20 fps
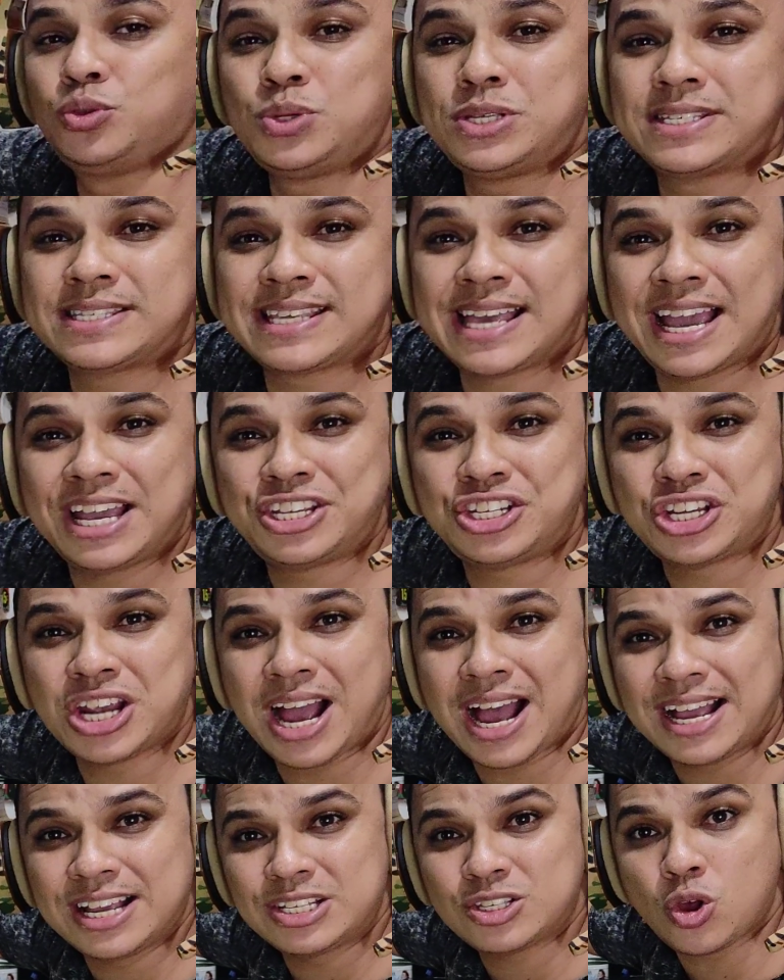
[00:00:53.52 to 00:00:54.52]
do 7
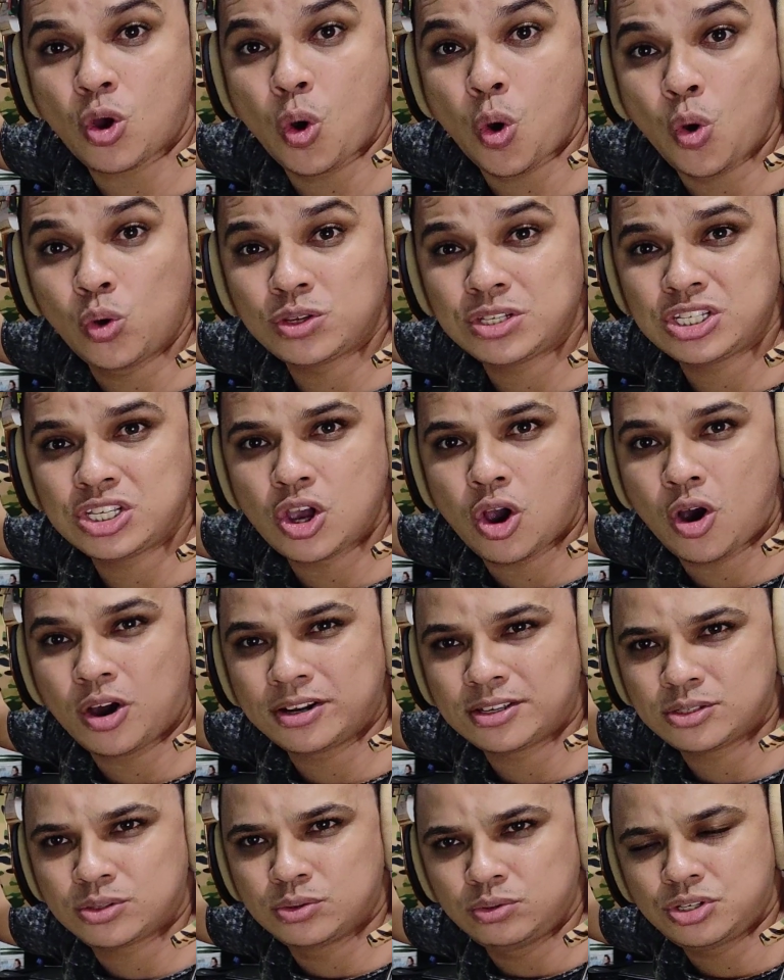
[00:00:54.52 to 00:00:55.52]
às 11
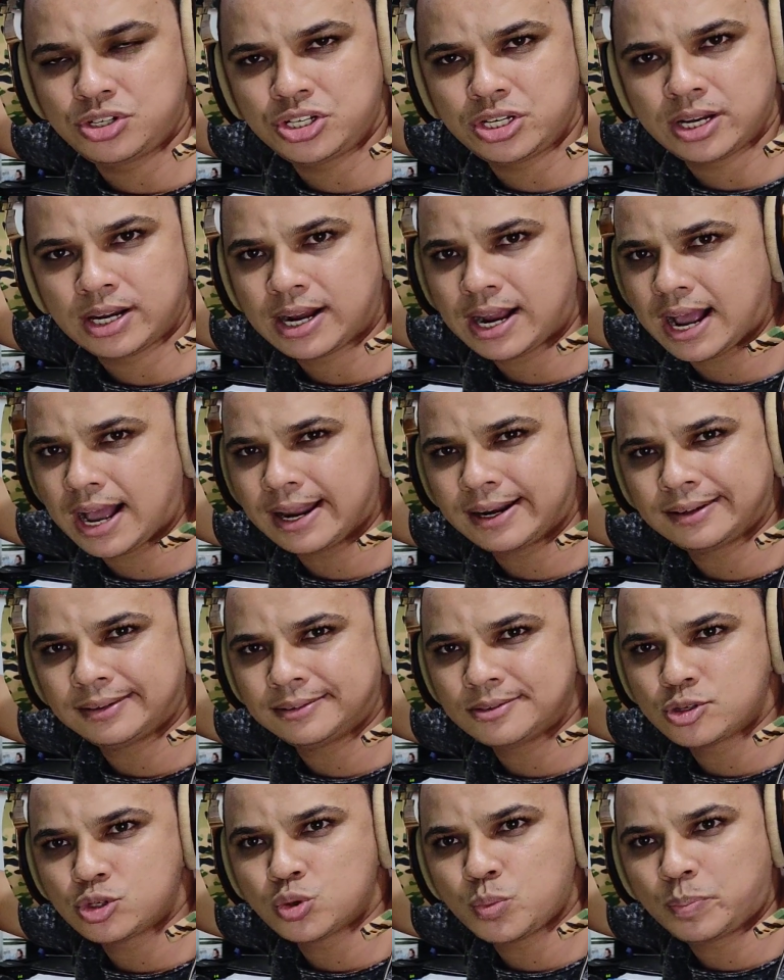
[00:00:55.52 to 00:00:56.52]
horas do dia. Cara,
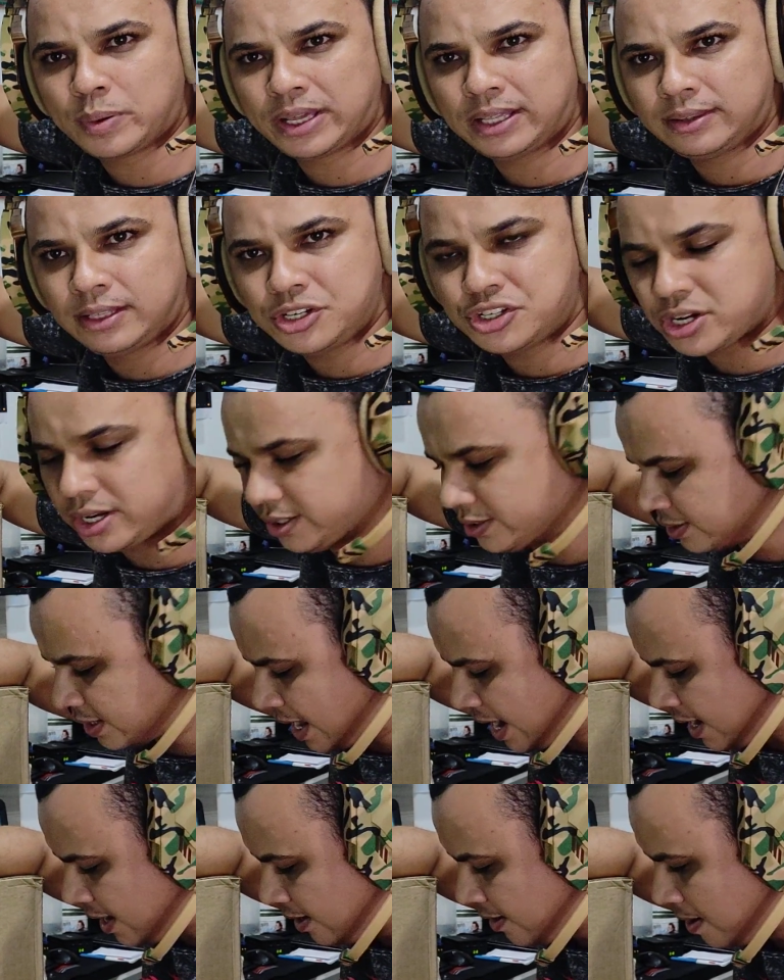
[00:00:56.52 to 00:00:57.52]
surpreendente a
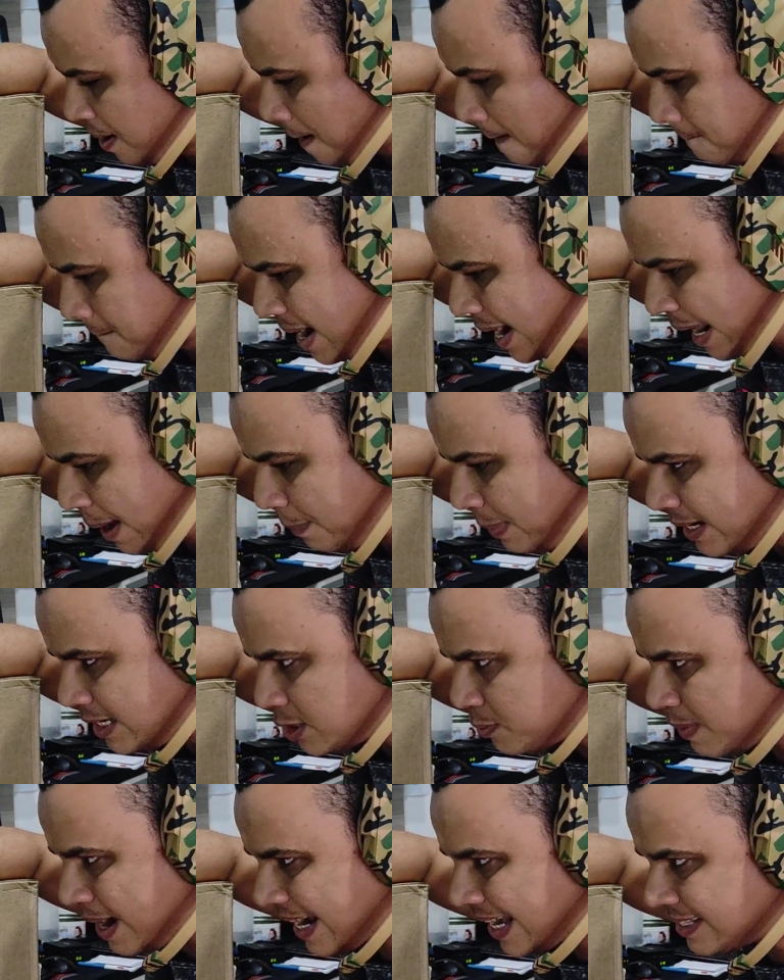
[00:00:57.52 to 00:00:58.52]
entrega.
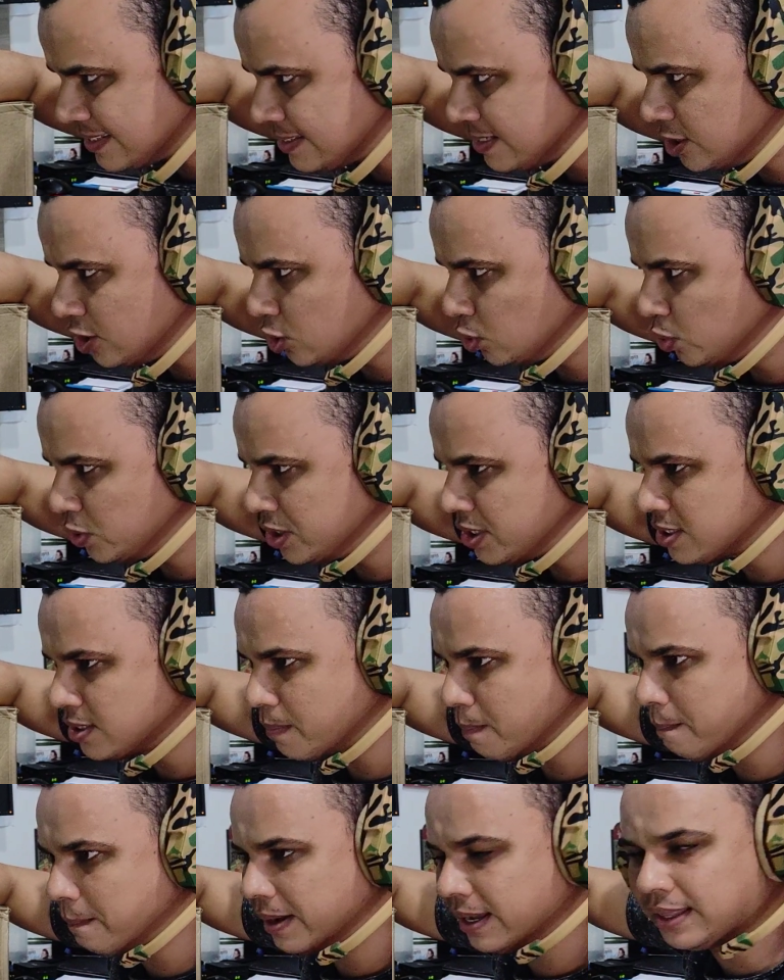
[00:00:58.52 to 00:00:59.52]
Parabéns Magazine Luiza
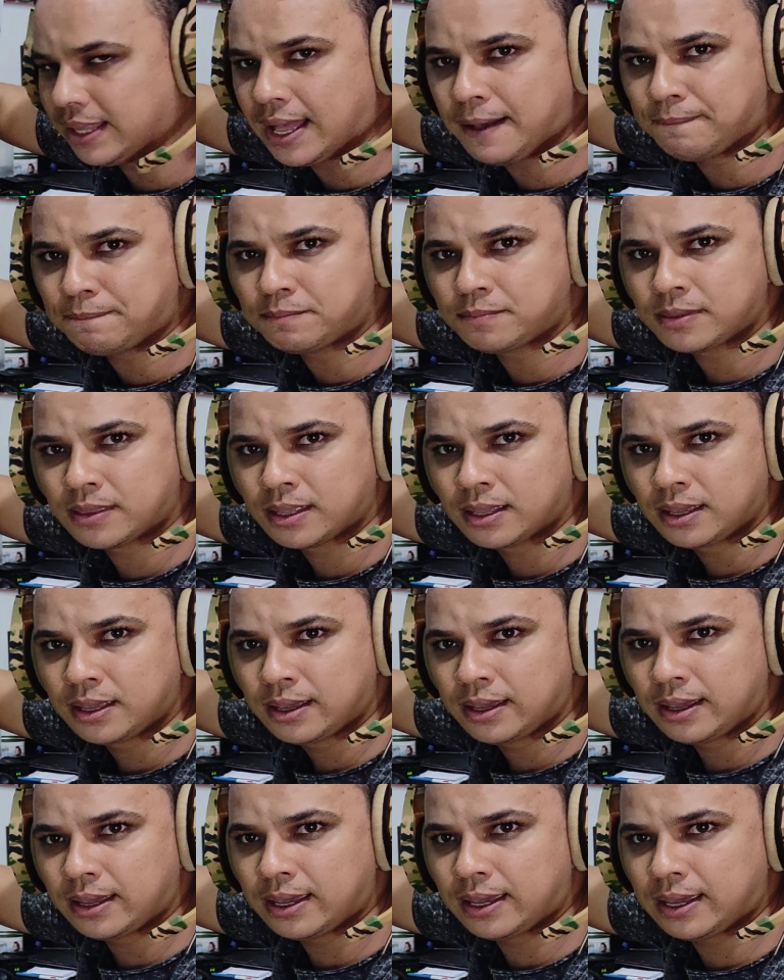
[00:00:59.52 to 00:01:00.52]
pela
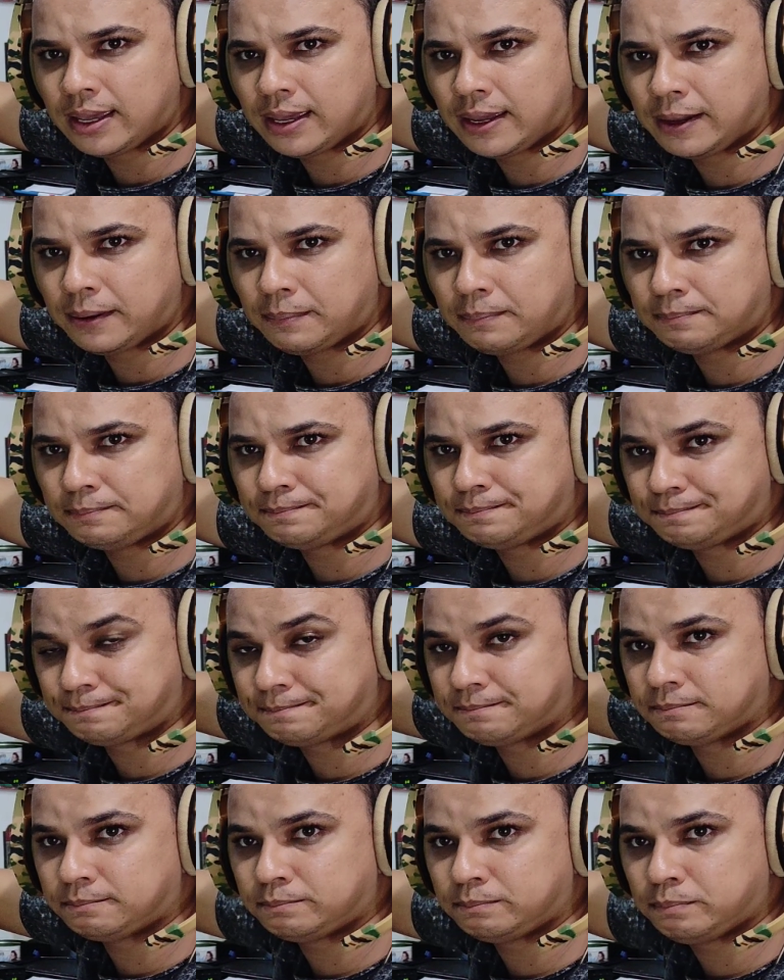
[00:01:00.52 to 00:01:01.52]
é,
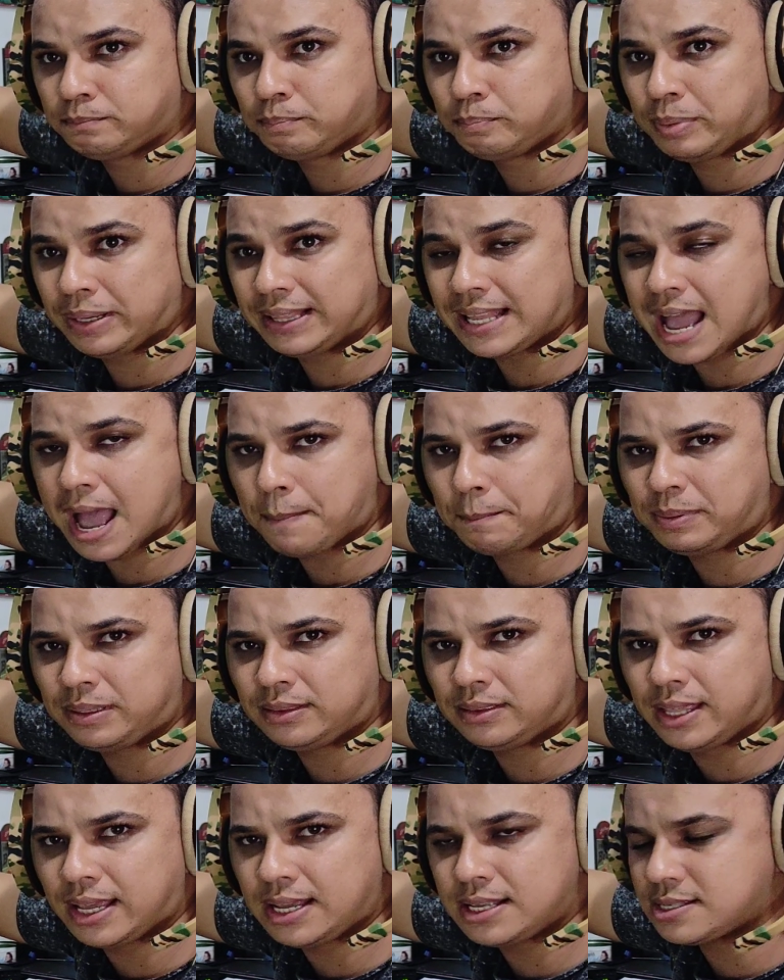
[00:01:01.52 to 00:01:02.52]
pela
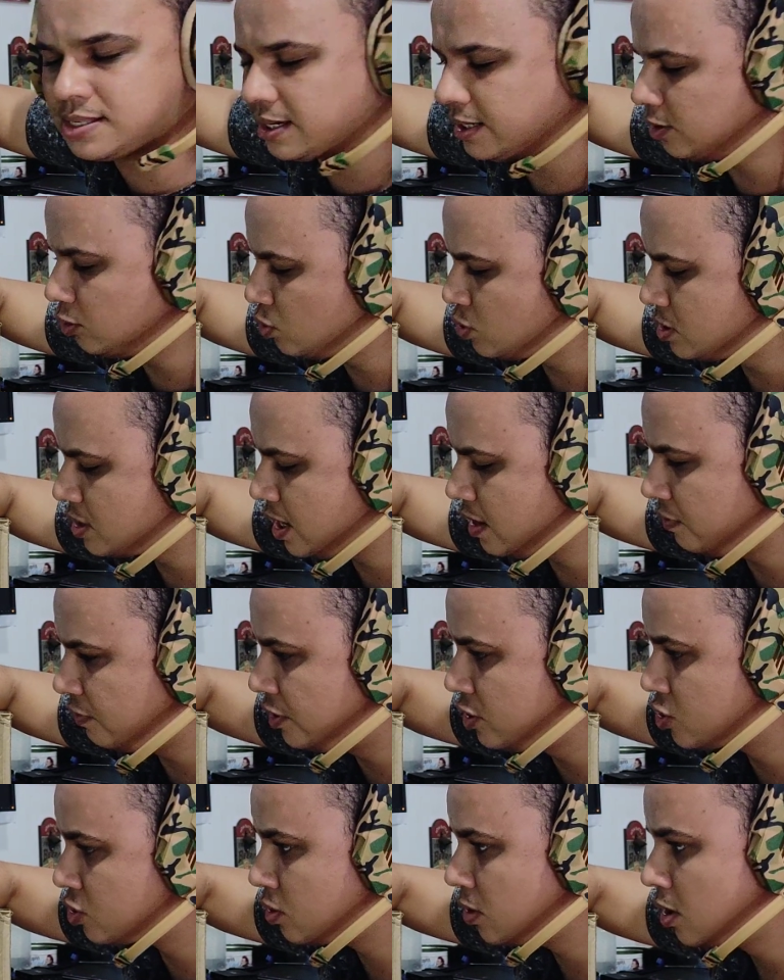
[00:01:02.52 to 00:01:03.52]
rapidez aí do
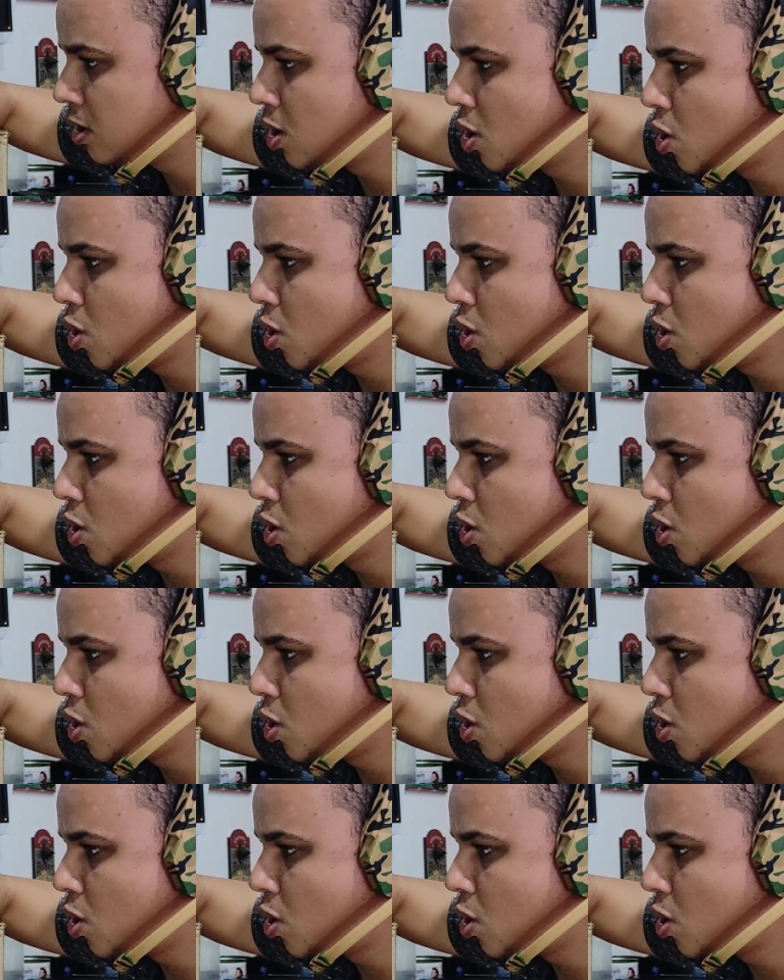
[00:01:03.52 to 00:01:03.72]
serviço.